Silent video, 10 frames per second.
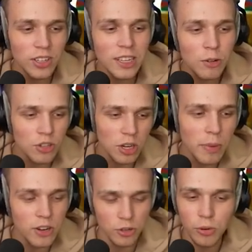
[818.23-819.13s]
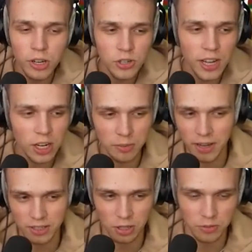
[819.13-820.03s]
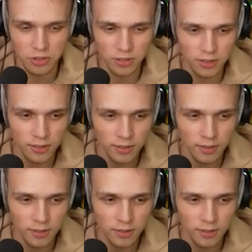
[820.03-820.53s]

no, nie dało się no. go bardziej ukryć, no jak to miałem zrobić? Place'a,